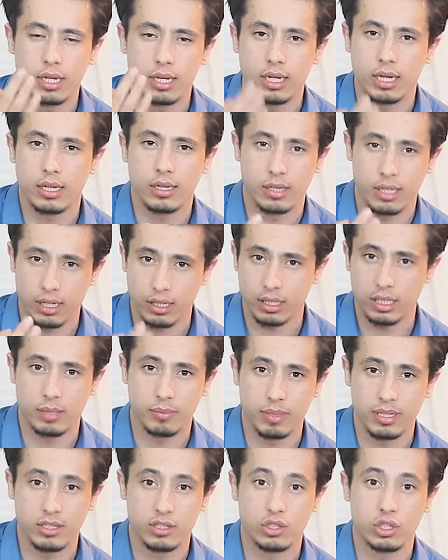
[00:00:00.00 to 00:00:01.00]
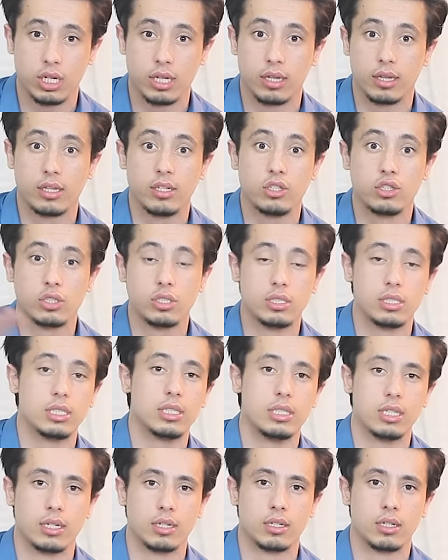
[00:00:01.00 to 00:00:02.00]
ثلاث تقريبا شاذين
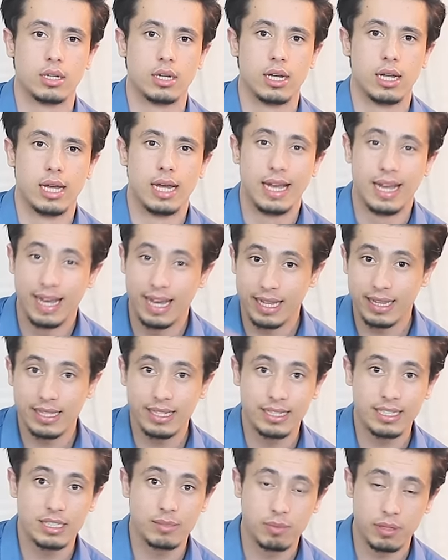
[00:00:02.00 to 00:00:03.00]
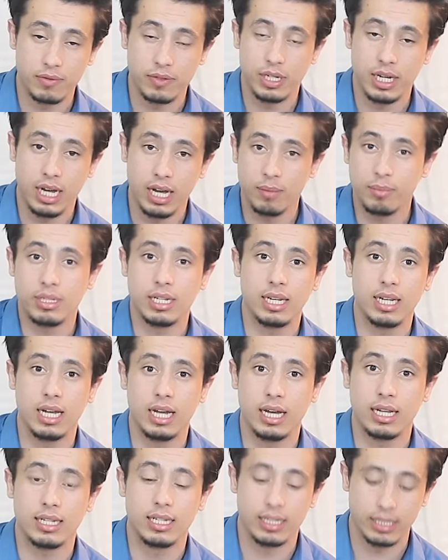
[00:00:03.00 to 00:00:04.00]
جنسيا هذه النسبة في عامنا
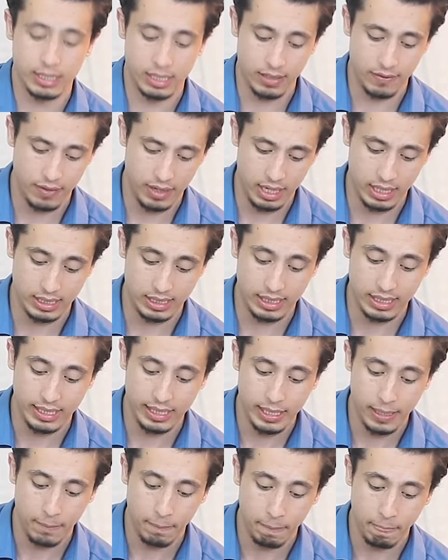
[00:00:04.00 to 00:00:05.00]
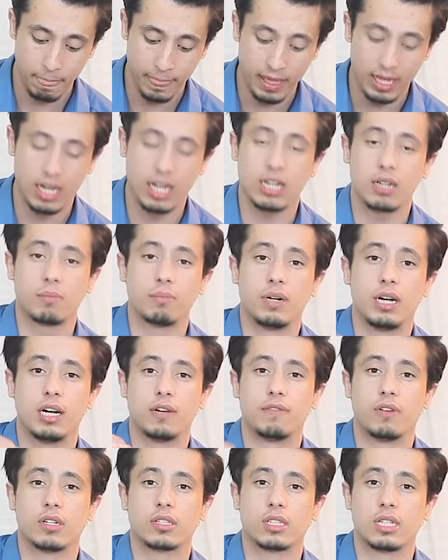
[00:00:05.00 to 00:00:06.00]
الحالي ارتفعت إلى
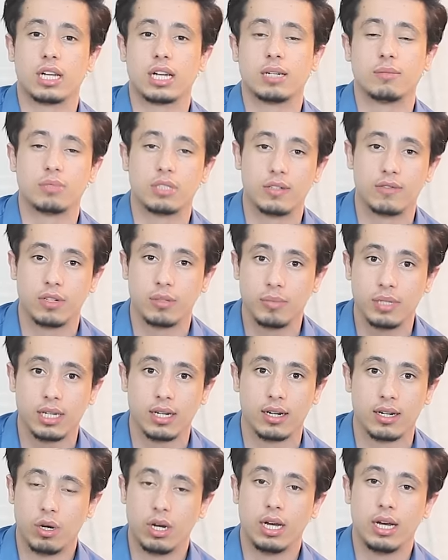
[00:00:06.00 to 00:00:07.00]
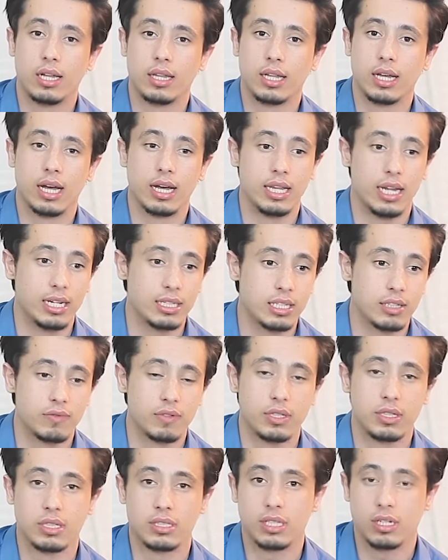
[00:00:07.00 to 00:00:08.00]
4.5% وهذا العدد
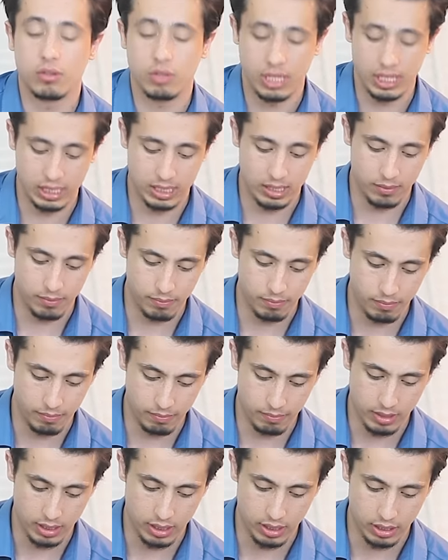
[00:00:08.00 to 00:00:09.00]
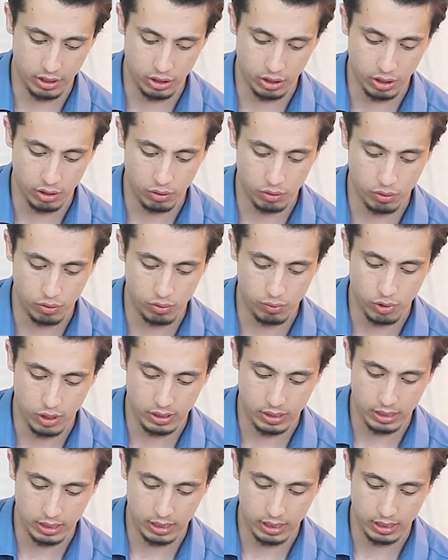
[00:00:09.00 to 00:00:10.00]
في تزايد حسب ما نشرته
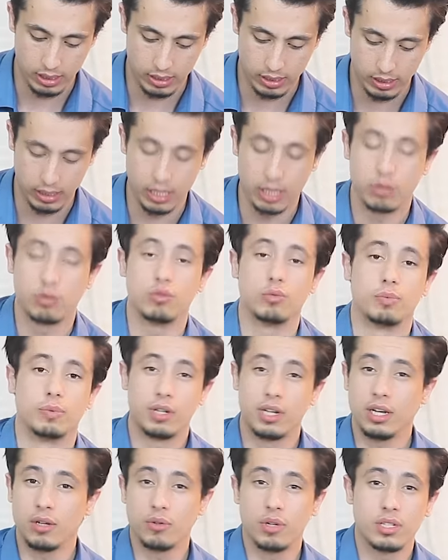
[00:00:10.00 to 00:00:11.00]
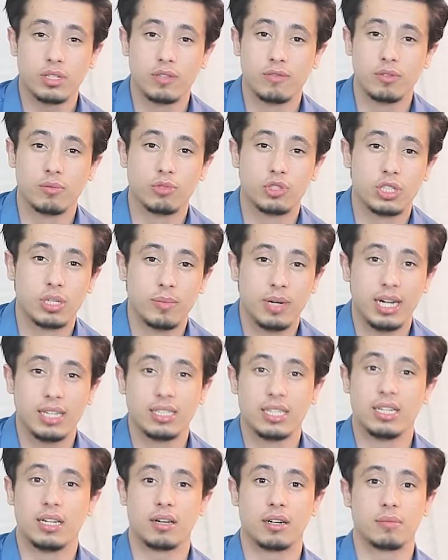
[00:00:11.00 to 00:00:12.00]
مؤسسة جالوب ونحن أيضا في
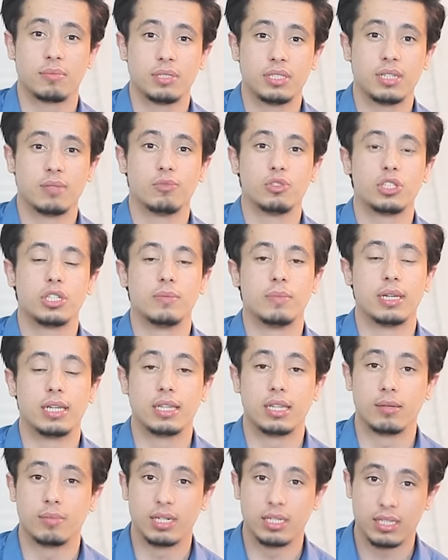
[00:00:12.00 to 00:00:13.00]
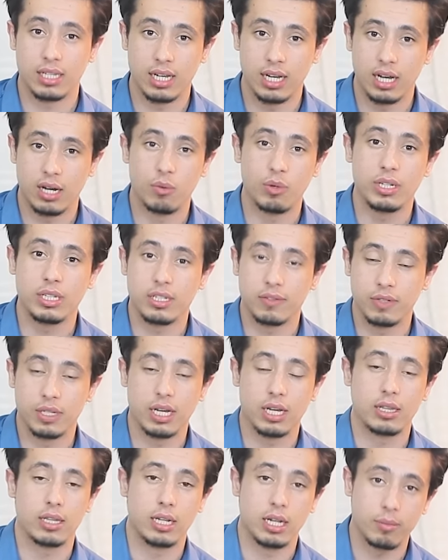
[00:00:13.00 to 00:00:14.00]
مجتمعاتنا العربية المسلمة إذا ما تهاونا في
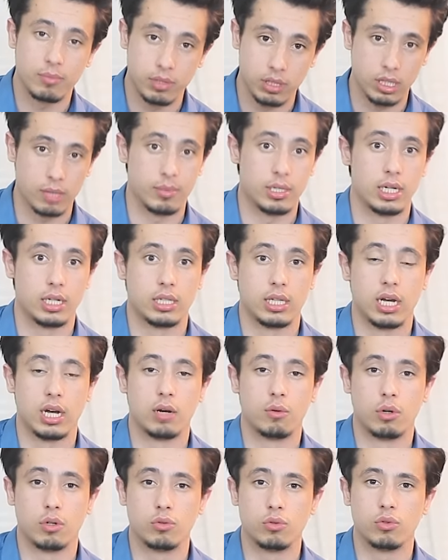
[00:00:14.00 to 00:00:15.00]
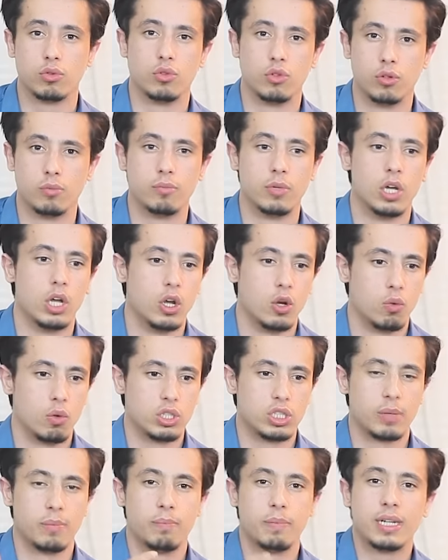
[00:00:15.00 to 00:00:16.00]
هذا الأمر كما يتهاونون هم
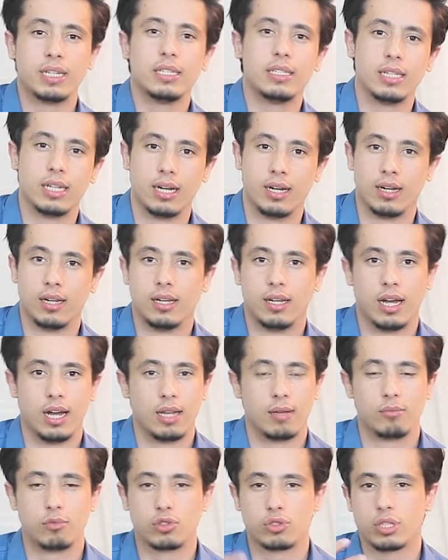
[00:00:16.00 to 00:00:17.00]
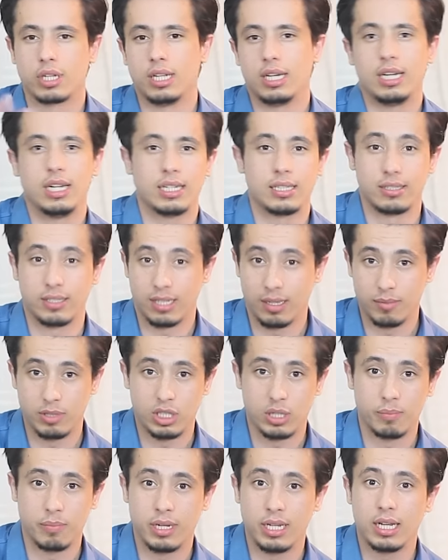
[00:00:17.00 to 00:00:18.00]
وجملنا المصطلحات كما
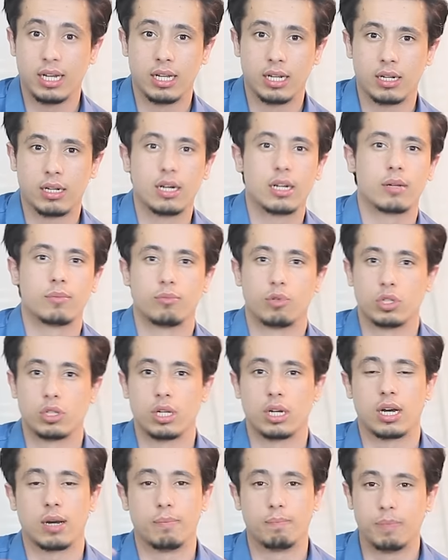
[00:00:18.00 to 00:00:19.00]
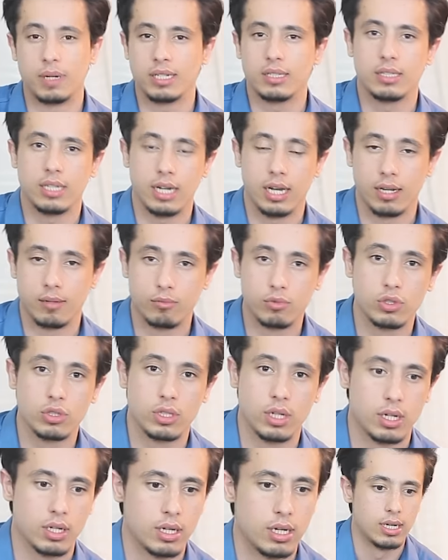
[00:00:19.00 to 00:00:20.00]
جملها الغرب وتقبلنا
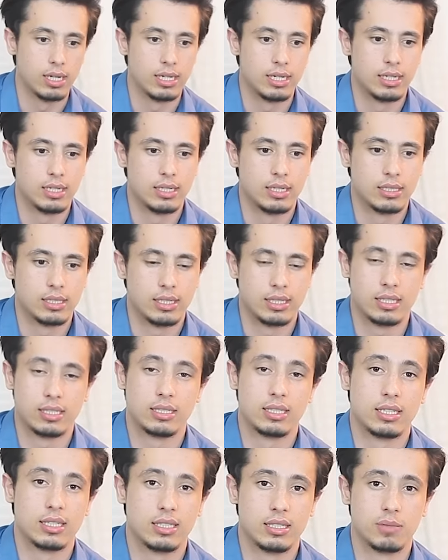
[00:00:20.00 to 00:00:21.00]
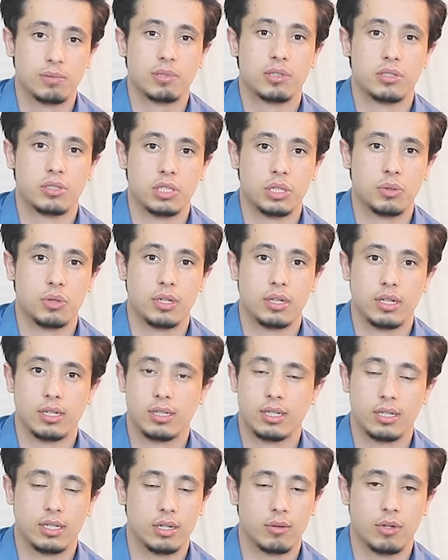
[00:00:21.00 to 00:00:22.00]
المنكر ستزداد نسبة الشواذ
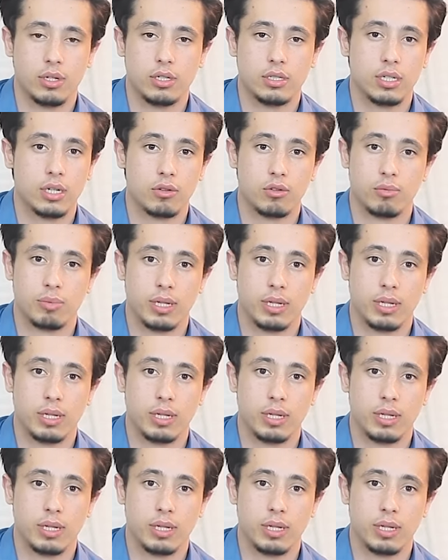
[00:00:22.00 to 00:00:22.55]
لدينا والعياذ